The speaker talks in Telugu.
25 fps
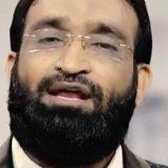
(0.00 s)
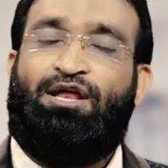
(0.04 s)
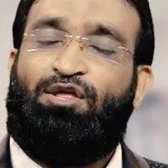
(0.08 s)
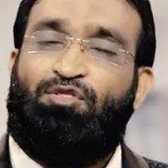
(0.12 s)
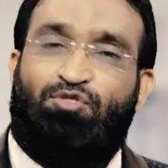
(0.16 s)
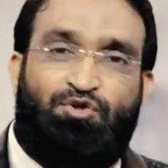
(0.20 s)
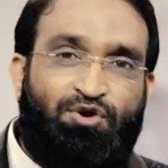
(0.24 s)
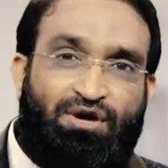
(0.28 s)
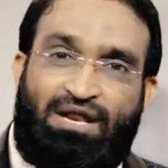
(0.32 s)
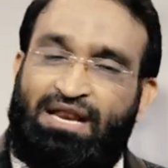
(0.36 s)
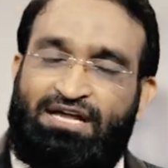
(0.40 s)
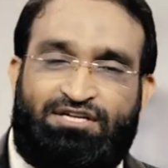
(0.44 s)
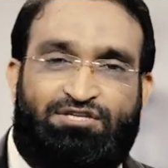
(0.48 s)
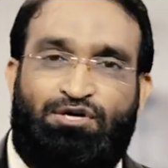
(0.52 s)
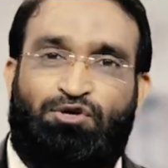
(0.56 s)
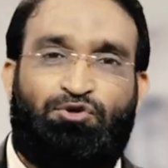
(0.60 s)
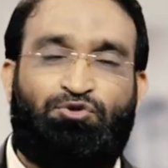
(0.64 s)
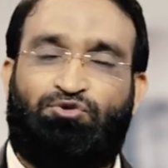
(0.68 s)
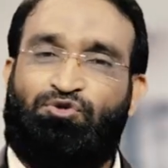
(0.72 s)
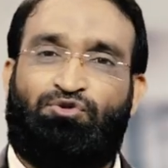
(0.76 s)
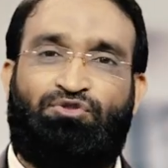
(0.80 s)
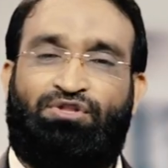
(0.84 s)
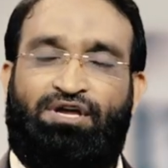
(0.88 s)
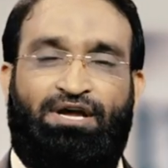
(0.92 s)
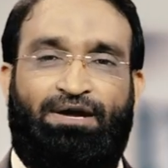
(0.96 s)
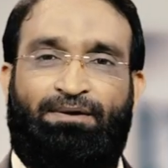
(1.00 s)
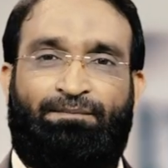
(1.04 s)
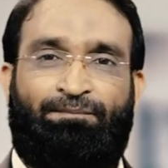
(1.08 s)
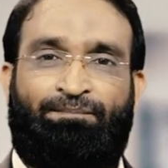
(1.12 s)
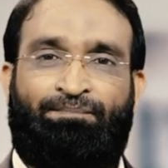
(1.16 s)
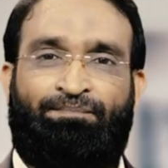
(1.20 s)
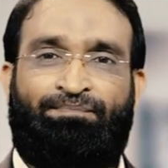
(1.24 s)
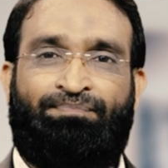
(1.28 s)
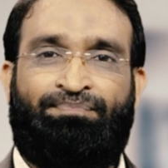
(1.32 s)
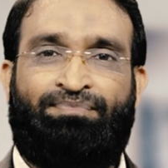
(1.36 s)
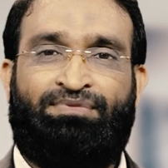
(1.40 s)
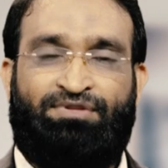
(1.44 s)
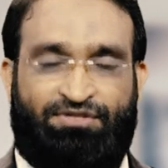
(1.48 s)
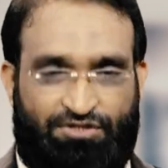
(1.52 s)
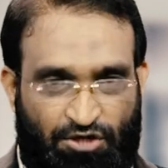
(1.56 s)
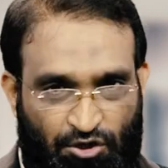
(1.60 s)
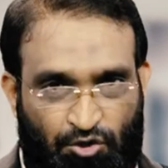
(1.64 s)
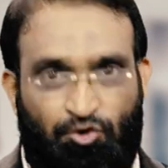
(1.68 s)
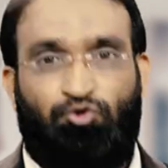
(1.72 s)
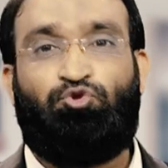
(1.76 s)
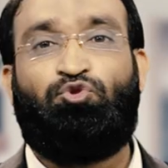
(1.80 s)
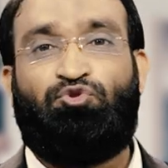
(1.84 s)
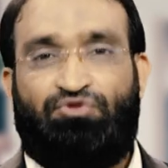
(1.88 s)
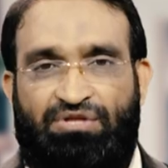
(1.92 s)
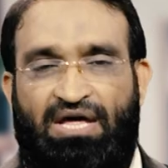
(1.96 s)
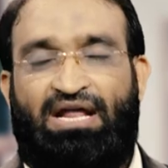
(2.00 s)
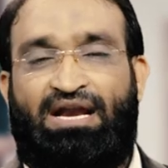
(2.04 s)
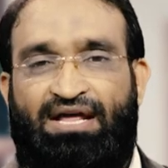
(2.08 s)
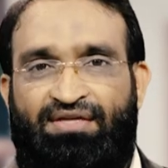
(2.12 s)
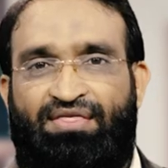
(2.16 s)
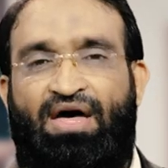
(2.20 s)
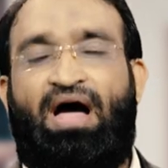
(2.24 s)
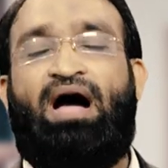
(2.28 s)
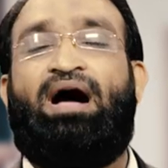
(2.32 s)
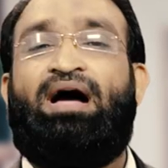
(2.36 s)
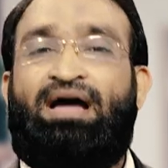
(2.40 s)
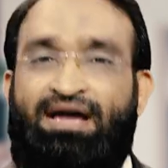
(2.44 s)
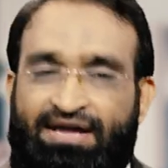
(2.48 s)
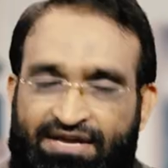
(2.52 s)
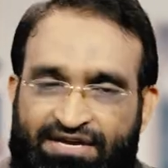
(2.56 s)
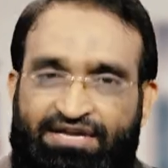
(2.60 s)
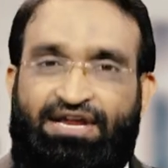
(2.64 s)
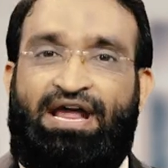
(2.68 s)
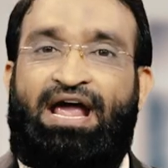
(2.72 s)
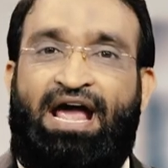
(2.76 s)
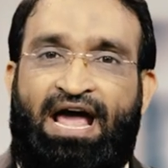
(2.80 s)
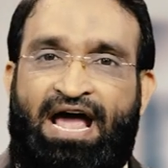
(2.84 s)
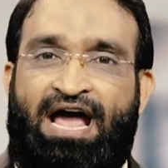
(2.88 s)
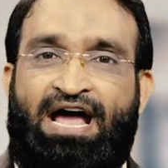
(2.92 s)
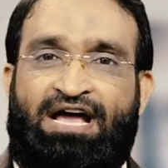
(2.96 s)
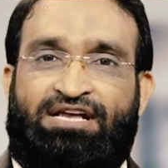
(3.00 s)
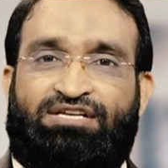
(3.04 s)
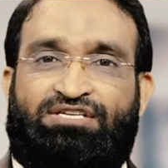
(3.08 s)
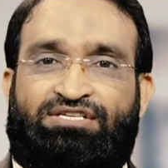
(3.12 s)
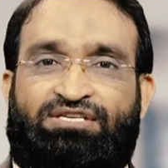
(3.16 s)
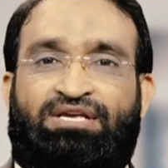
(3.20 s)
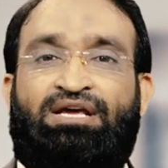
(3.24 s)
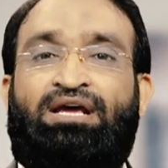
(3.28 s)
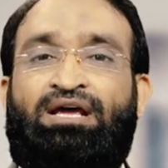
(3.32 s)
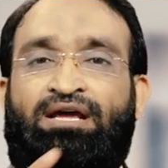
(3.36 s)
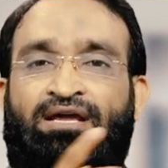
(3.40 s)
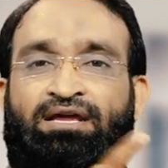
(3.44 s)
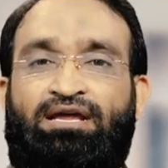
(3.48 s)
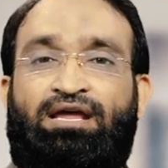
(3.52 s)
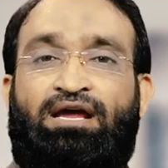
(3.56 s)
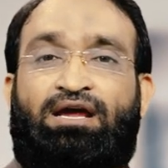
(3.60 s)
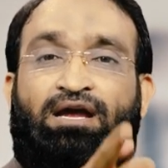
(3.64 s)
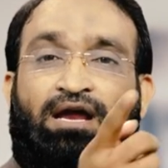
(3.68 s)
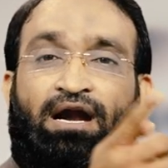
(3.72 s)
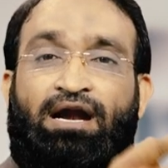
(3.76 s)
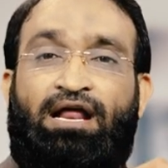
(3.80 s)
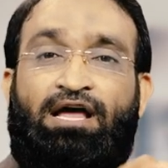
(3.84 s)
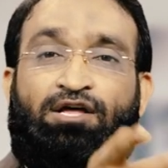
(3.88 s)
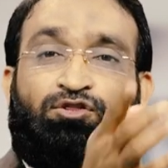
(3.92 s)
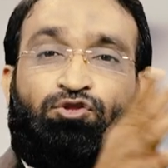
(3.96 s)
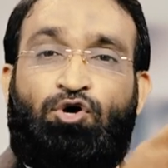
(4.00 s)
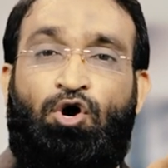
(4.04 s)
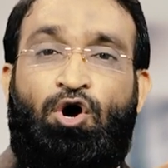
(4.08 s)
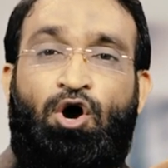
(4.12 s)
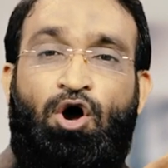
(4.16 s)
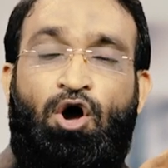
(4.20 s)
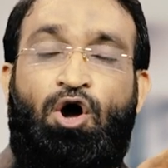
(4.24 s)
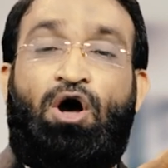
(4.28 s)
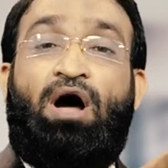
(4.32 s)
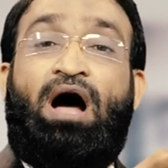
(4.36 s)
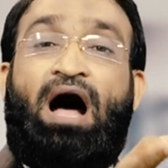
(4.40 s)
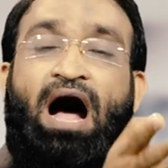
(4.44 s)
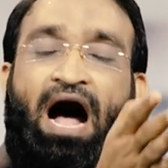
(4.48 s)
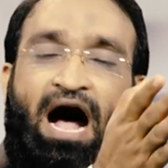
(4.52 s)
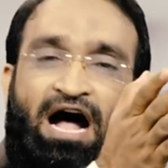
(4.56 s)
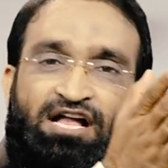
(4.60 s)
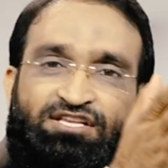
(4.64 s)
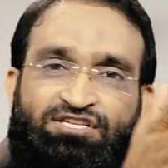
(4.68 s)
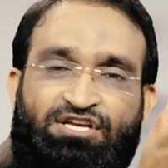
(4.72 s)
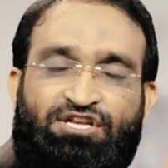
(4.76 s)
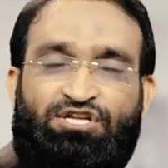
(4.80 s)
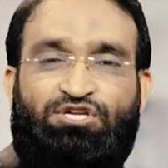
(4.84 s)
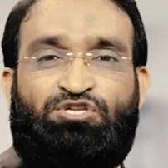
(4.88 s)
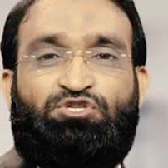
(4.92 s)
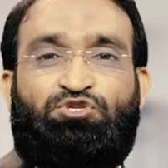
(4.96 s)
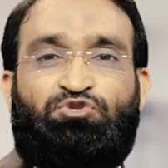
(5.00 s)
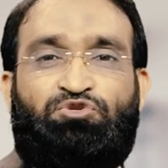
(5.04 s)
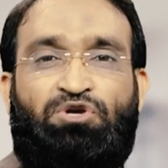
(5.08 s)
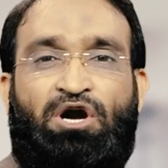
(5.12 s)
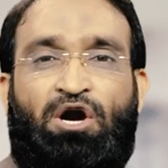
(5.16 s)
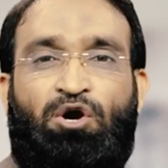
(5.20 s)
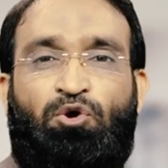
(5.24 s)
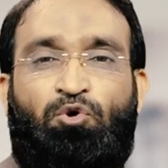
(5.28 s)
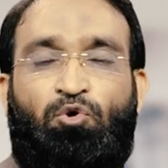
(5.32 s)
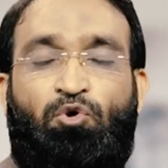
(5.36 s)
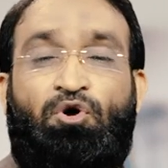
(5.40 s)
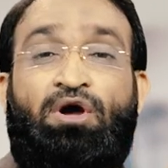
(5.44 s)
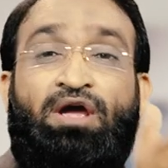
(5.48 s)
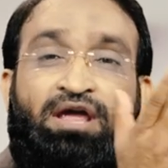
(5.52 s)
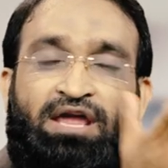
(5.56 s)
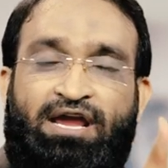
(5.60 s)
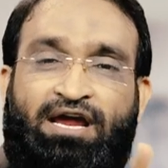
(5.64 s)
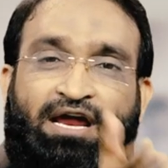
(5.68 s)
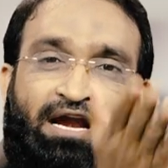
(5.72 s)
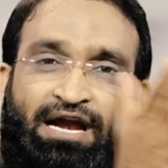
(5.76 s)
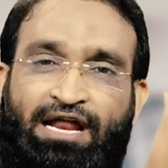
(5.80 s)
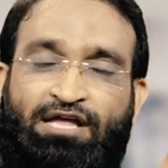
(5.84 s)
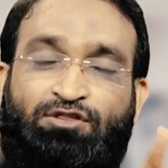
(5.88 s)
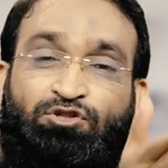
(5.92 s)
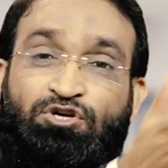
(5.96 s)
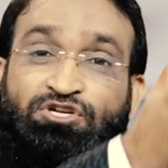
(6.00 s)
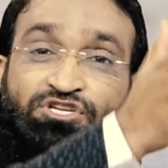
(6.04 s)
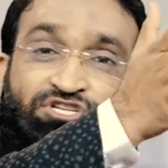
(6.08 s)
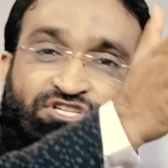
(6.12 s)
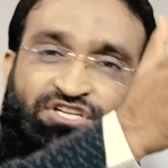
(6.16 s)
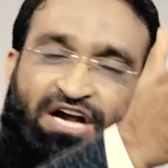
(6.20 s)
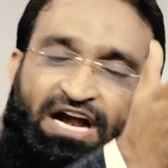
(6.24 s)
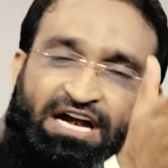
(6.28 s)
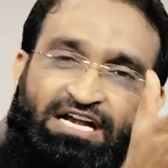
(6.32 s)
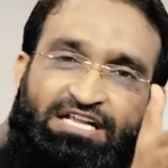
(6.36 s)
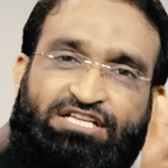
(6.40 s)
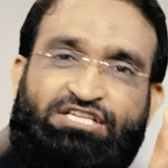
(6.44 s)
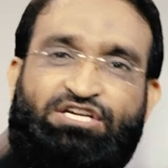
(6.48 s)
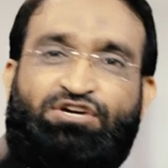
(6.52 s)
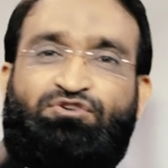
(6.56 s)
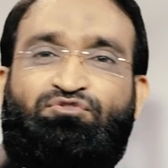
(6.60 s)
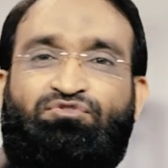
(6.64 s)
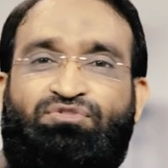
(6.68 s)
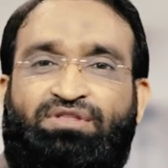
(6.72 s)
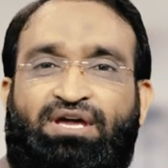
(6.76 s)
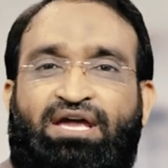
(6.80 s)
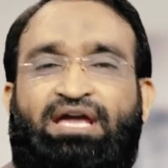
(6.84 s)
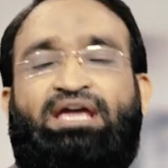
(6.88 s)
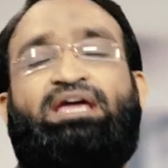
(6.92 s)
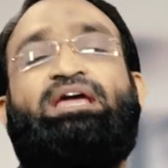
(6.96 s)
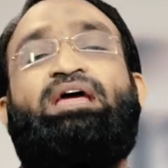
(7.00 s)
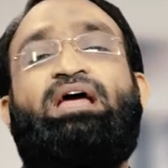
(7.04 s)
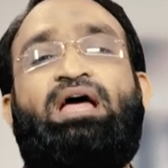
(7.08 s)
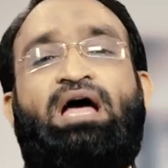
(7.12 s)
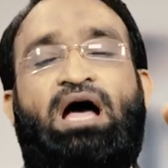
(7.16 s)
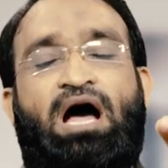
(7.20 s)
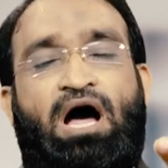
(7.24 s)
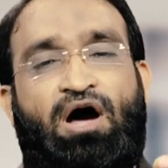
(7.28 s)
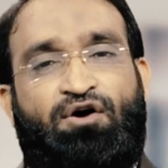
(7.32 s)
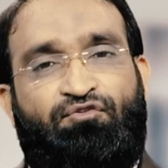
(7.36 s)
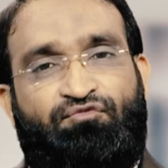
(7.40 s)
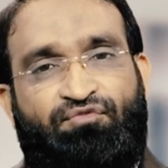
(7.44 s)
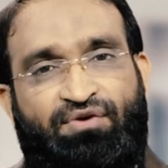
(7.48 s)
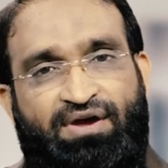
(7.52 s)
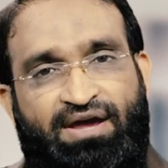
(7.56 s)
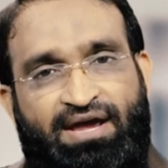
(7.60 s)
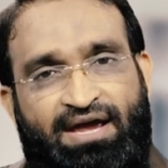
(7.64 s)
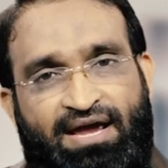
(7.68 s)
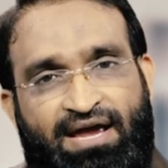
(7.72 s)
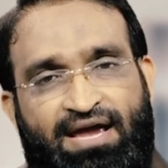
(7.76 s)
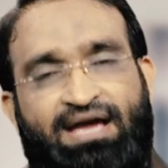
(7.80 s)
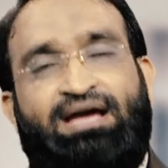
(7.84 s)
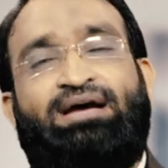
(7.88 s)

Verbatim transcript: ఎందుకు ఇలా జరుగుతుంది జరుగుతుందా లేదా ఎస్ ఇక్కడేదో ఆచరిస్తున్నాడు ఇక్కడేదో స్ట్రాటజీ ఉంది అవే